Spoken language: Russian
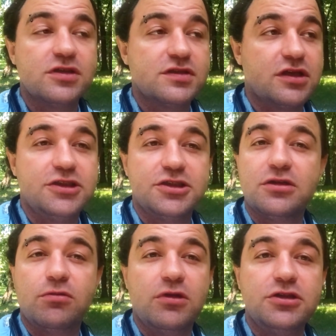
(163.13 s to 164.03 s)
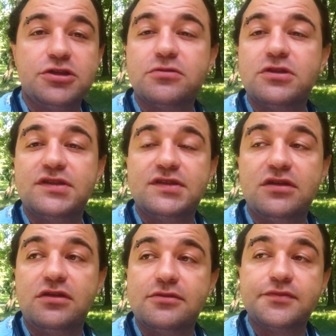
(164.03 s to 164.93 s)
срач, нихуя ничего не сделал.